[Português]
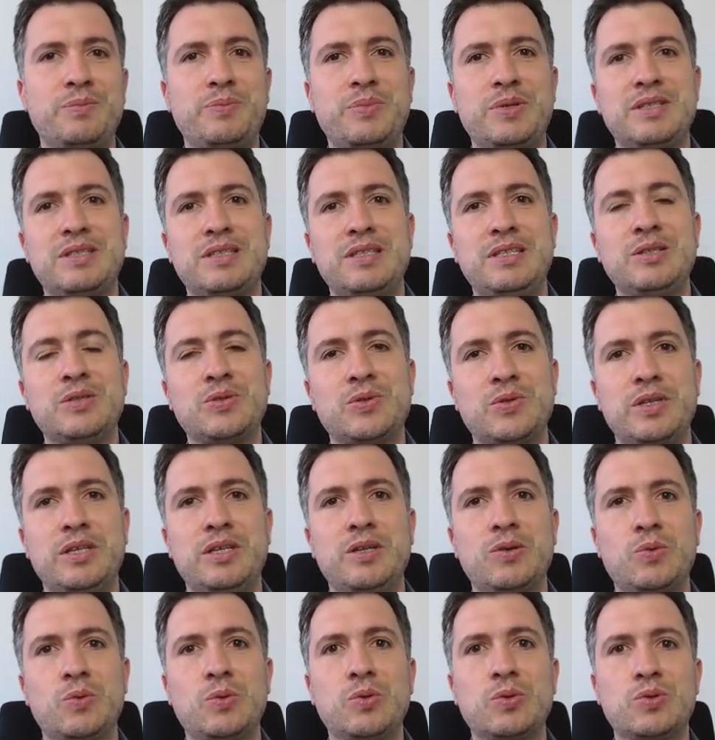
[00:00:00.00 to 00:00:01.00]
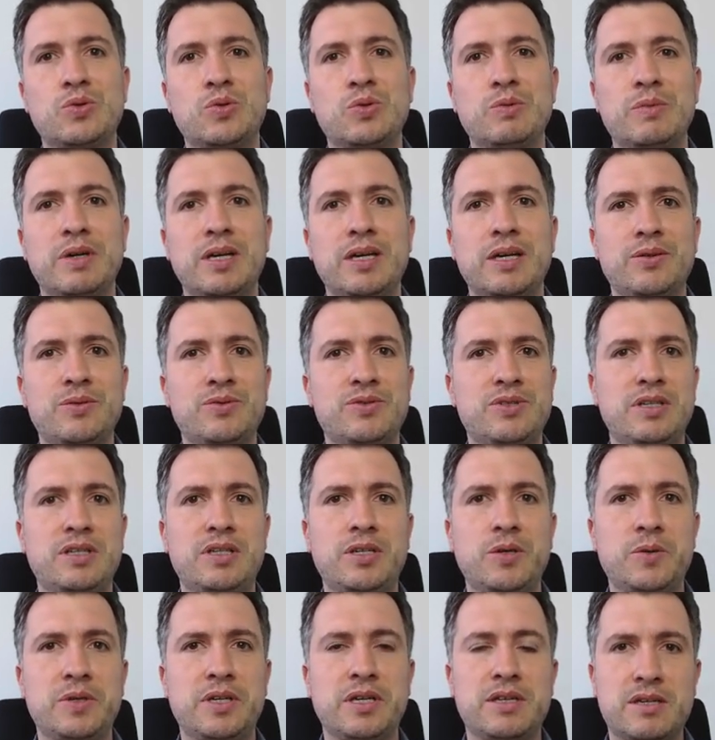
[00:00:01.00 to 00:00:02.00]
pesquisam em recursos humanos e
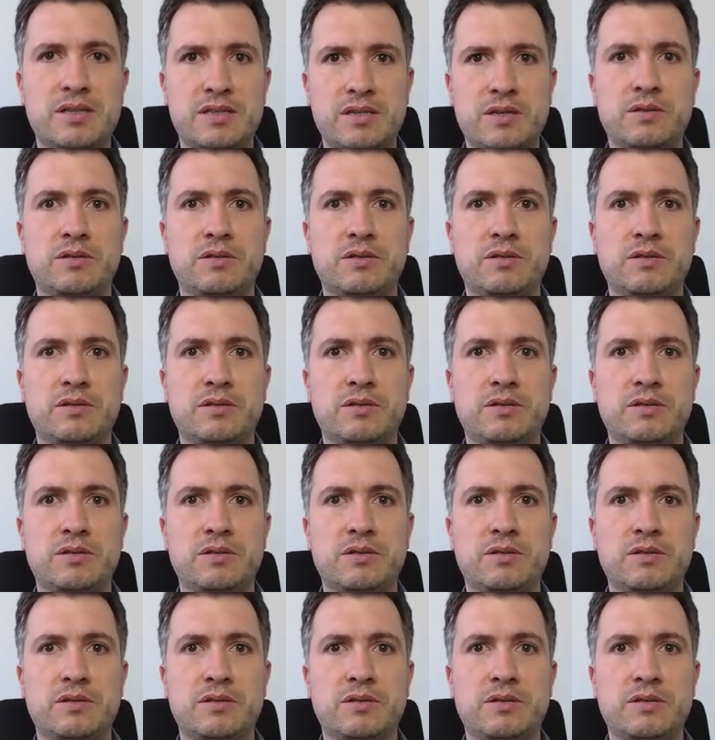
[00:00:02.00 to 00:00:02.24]
teoria das,